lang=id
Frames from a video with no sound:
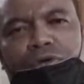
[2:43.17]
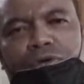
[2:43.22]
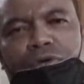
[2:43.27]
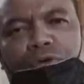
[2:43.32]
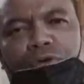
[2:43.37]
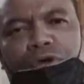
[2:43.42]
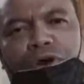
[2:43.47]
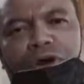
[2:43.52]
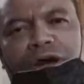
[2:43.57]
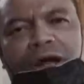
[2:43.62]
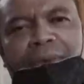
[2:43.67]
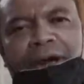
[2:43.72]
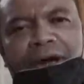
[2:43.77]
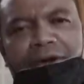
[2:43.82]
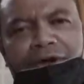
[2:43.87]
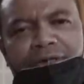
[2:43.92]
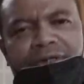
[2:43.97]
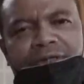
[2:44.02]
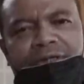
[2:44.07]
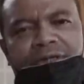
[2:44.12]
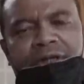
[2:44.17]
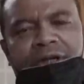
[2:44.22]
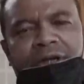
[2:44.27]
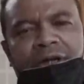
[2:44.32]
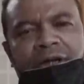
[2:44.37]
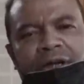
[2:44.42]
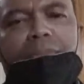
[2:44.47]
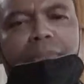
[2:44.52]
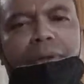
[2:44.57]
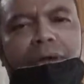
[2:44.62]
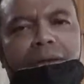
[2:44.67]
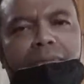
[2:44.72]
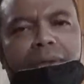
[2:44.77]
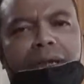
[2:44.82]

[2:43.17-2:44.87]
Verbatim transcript: corona virus bandra